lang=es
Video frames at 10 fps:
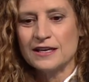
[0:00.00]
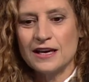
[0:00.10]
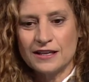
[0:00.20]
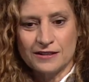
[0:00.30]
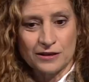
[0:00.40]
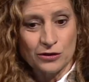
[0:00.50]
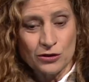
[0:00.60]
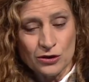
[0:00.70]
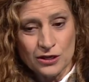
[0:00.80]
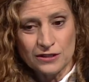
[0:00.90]
este
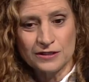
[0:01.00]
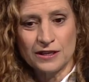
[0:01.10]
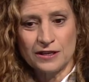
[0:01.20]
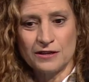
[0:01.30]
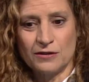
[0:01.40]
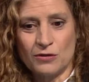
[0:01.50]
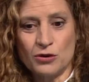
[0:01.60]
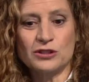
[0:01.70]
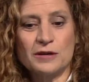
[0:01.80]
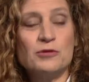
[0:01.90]
rol de
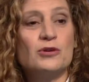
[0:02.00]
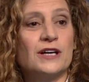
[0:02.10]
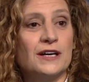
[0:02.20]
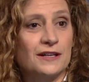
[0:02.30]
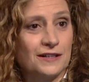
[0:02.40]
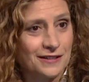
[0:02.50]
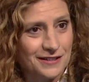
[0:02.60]
otra mujer